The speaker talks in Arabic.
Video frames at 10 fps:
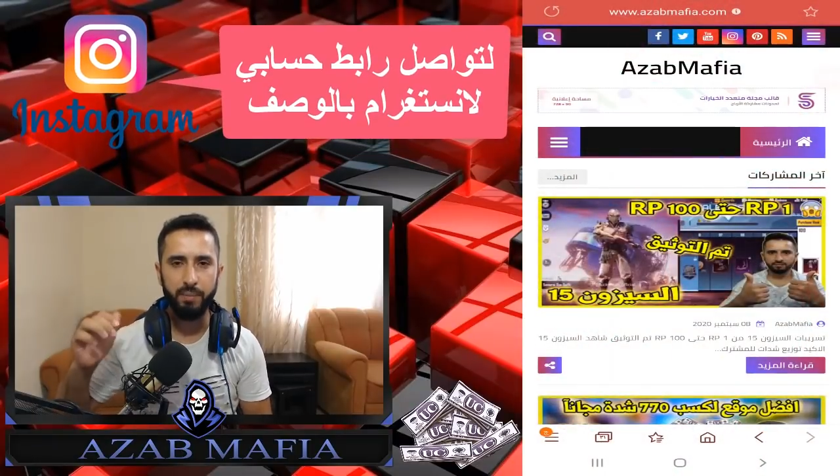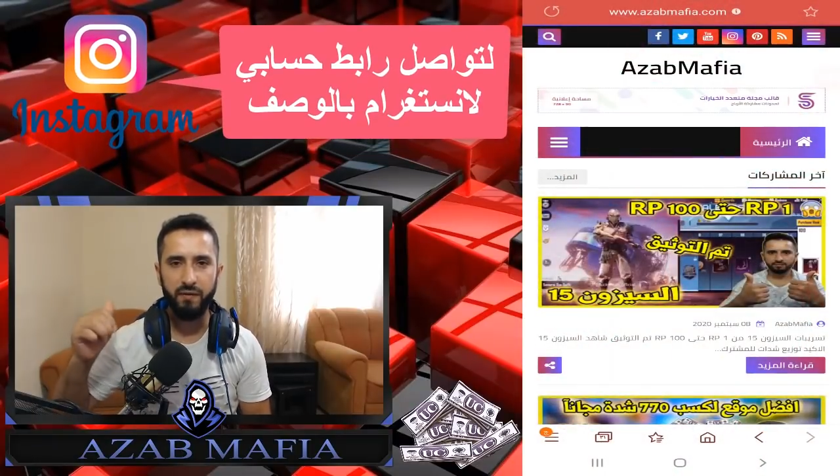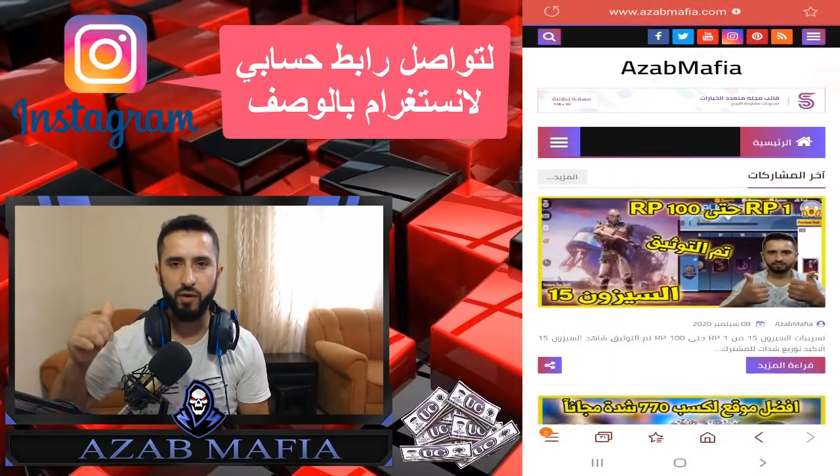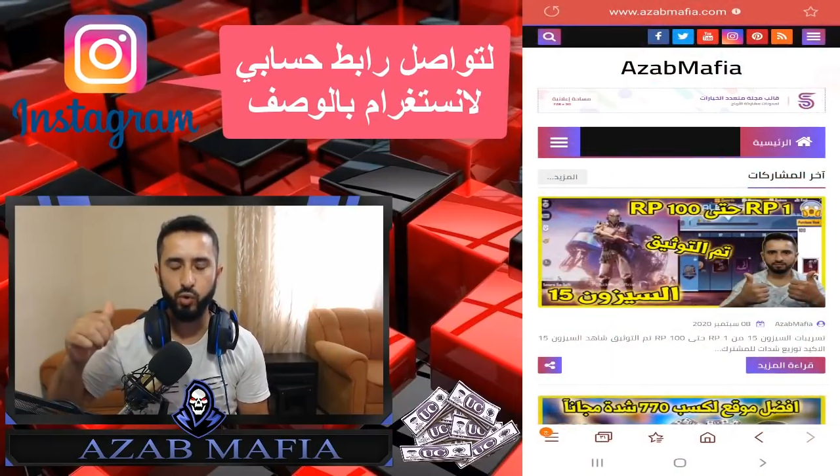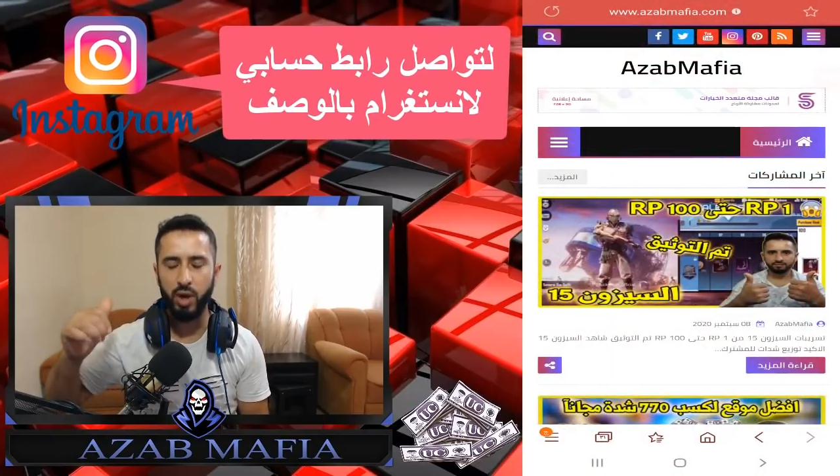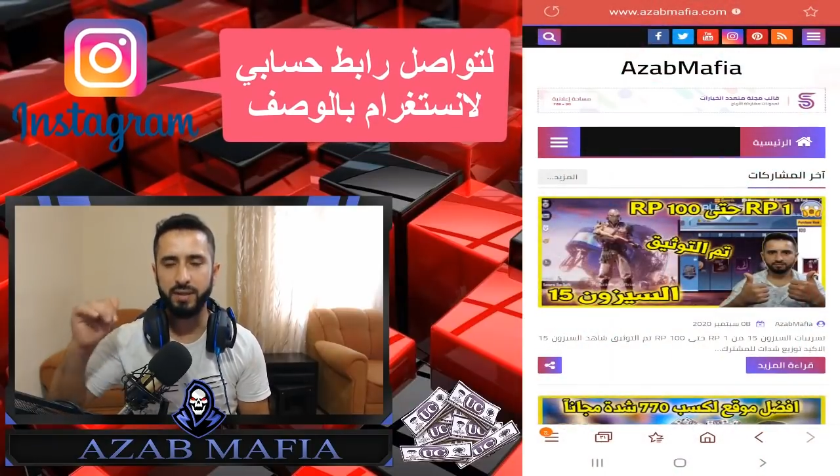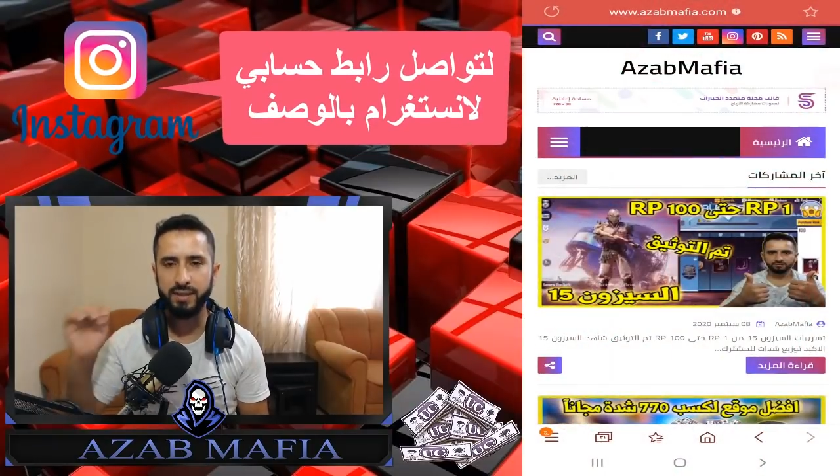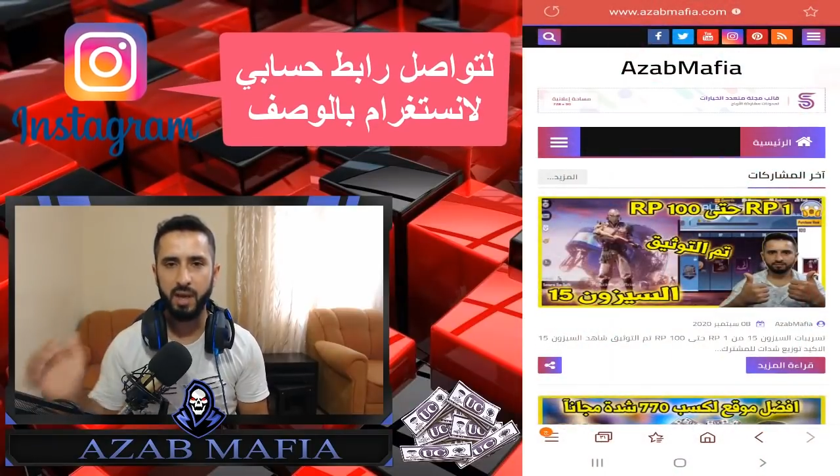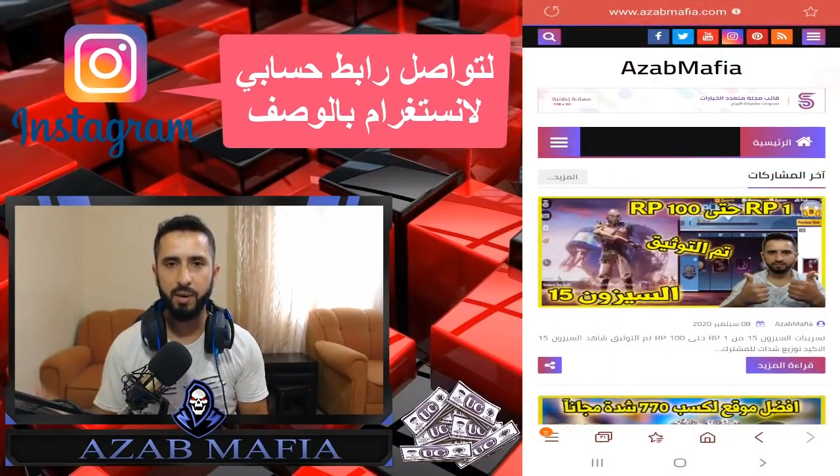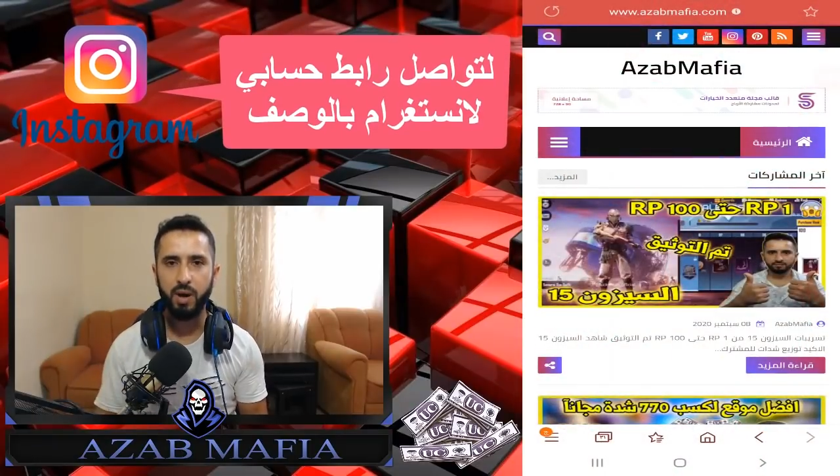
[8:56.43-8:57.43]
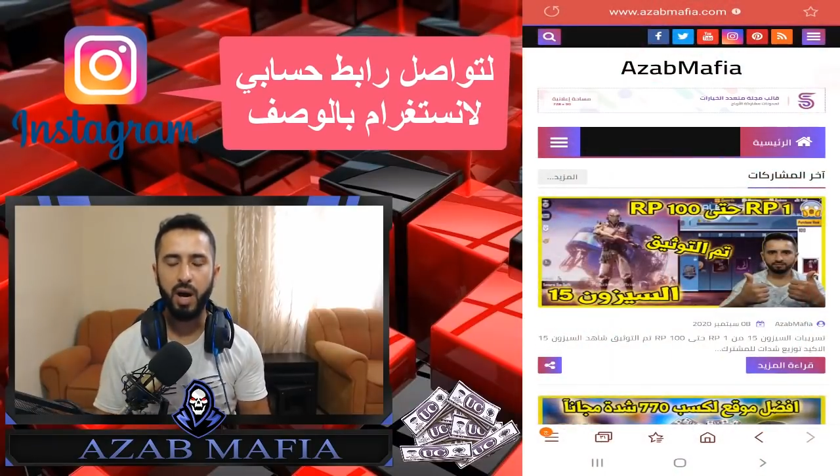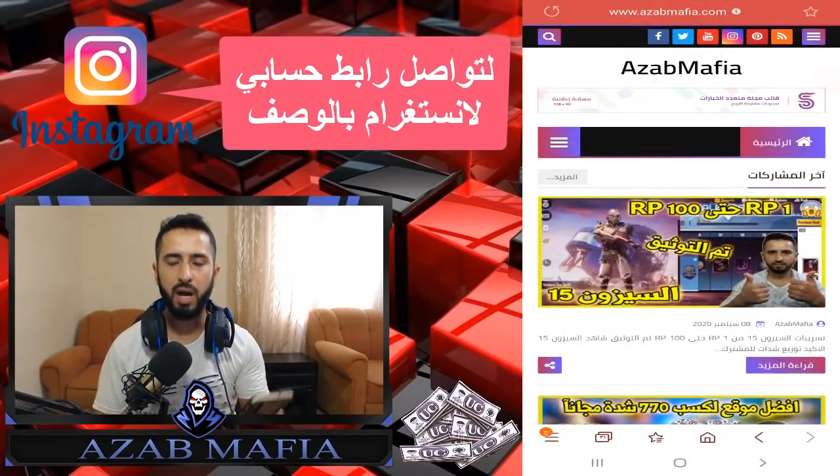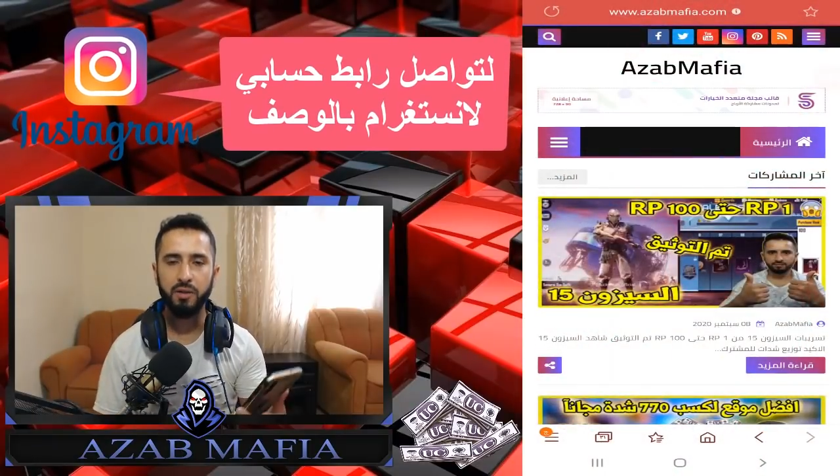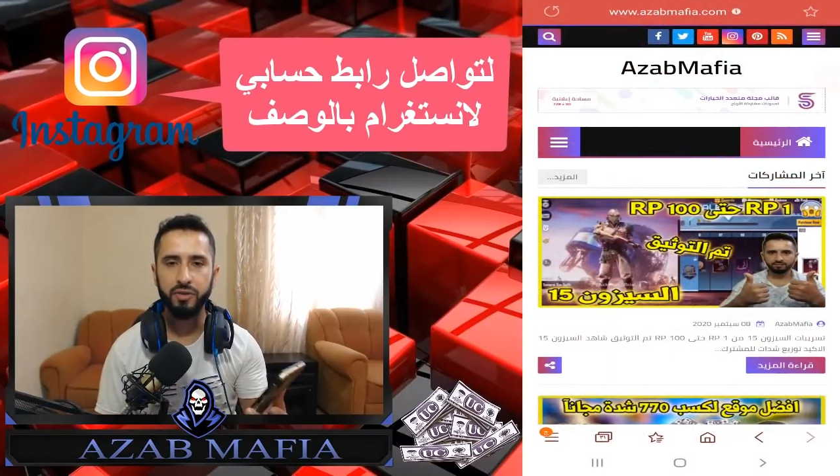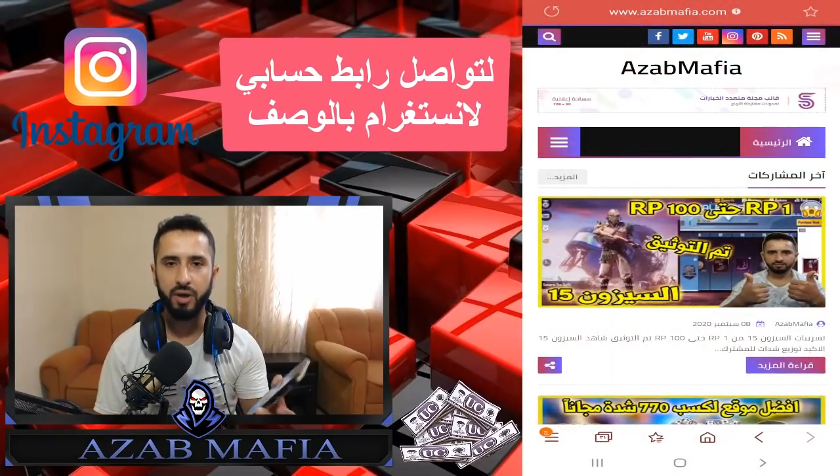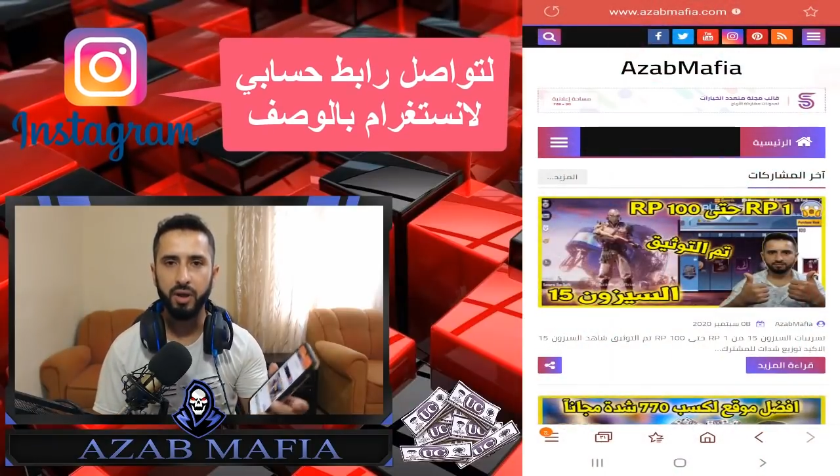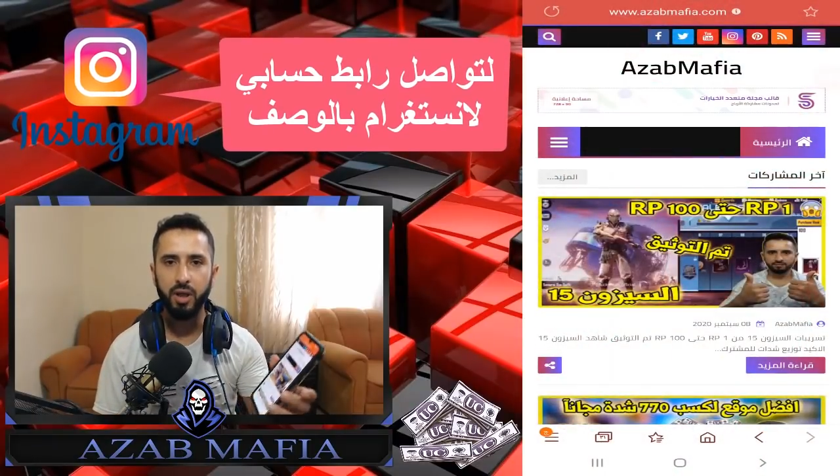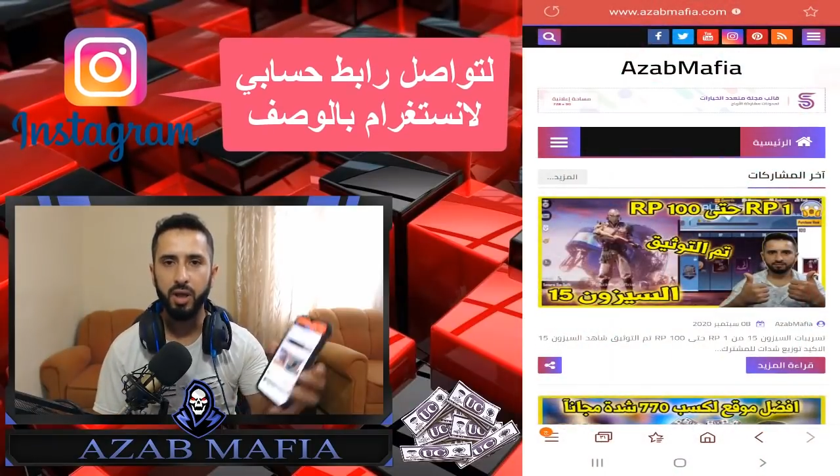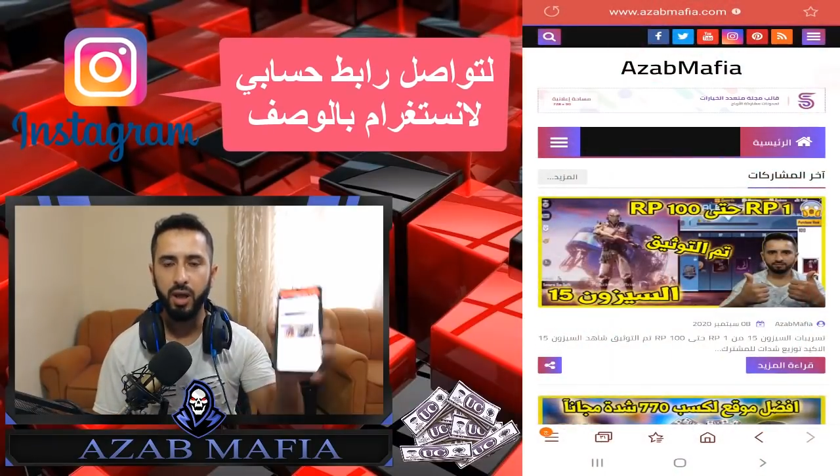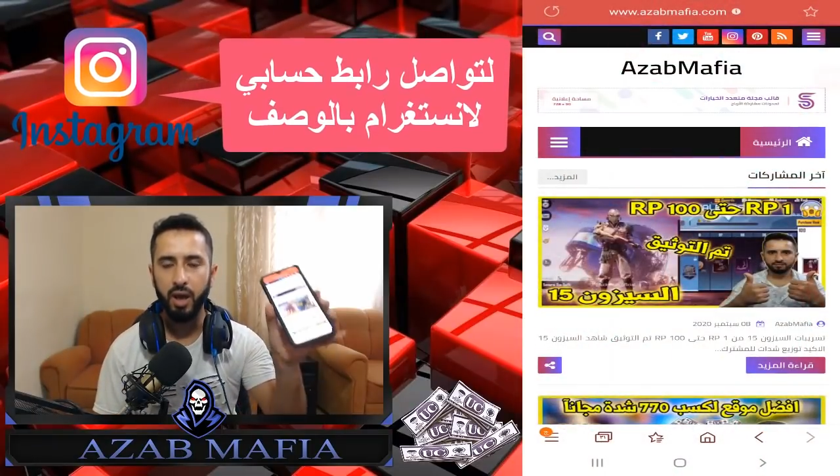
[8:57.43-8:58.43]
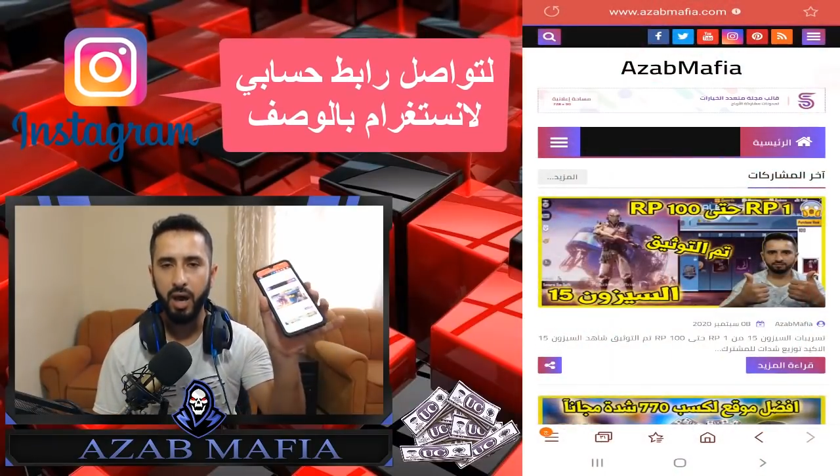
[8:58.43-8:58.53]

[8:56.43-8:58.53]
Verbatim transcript: بالفيديوهات السابقة عن طريق